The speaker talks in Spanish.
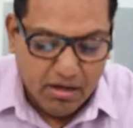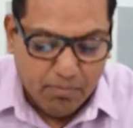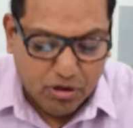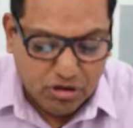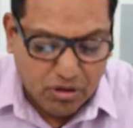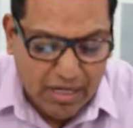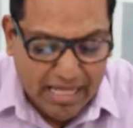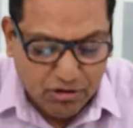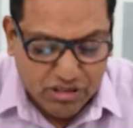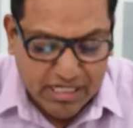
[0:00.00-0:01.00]
Por otro
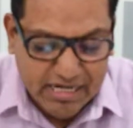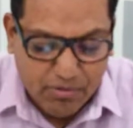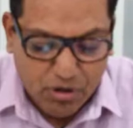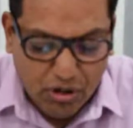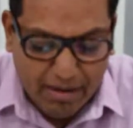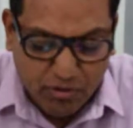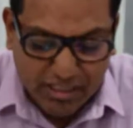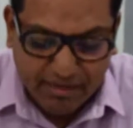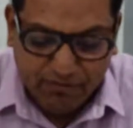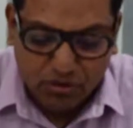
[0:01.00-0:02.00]
lado, se inauguró la
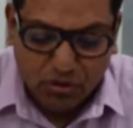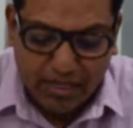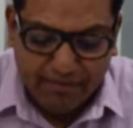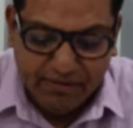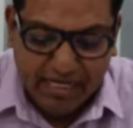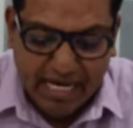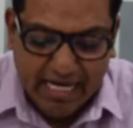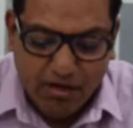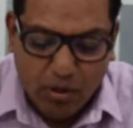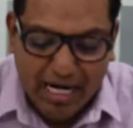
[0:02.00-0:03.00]
muestra
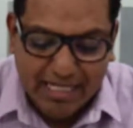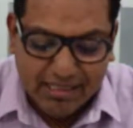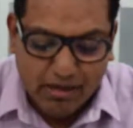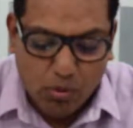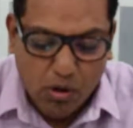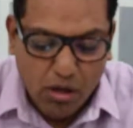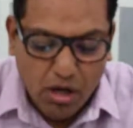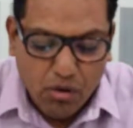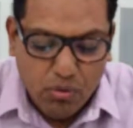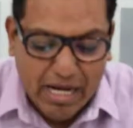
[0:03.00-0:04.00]
fotográfica Igual
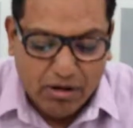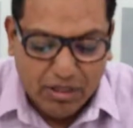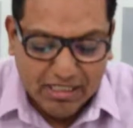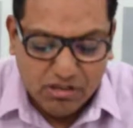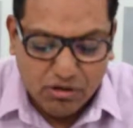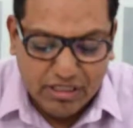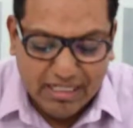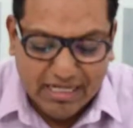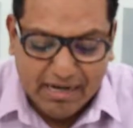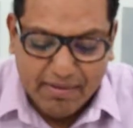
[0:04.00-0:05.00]
Antiguo, una colección del
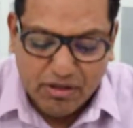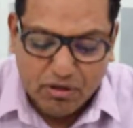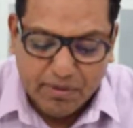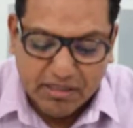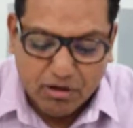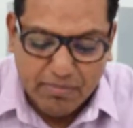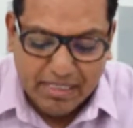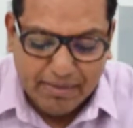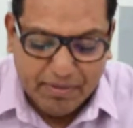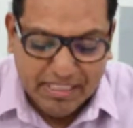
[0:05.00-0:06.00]
declamador Víctor
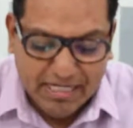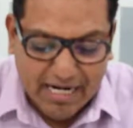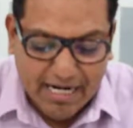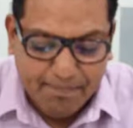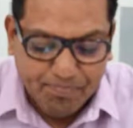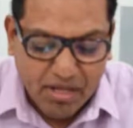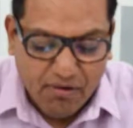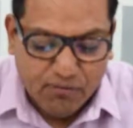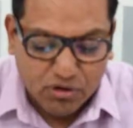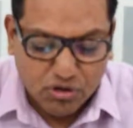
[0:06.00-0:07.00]
Mata Pastrana,
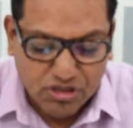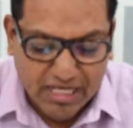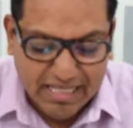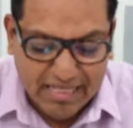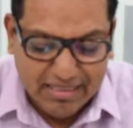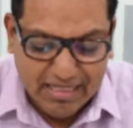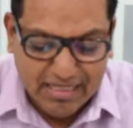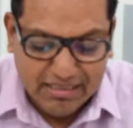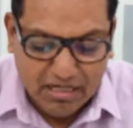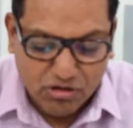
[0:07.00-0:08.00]
fotos que datan
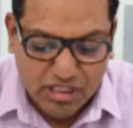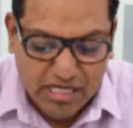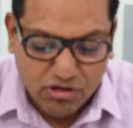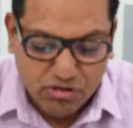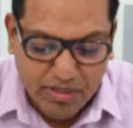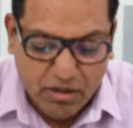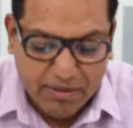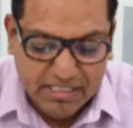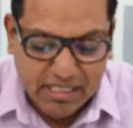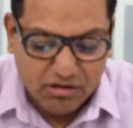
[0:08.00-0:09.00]
entre los años
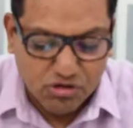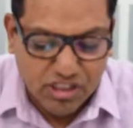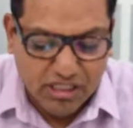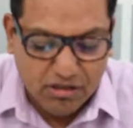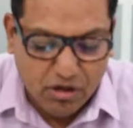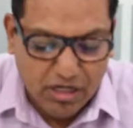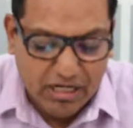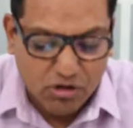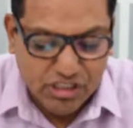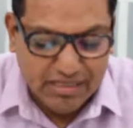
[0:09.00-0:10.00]
1905
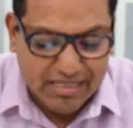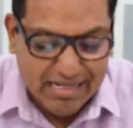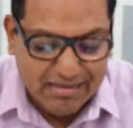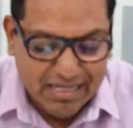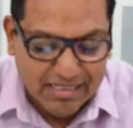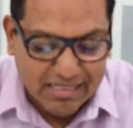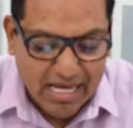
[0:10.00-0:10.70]
y los 70 s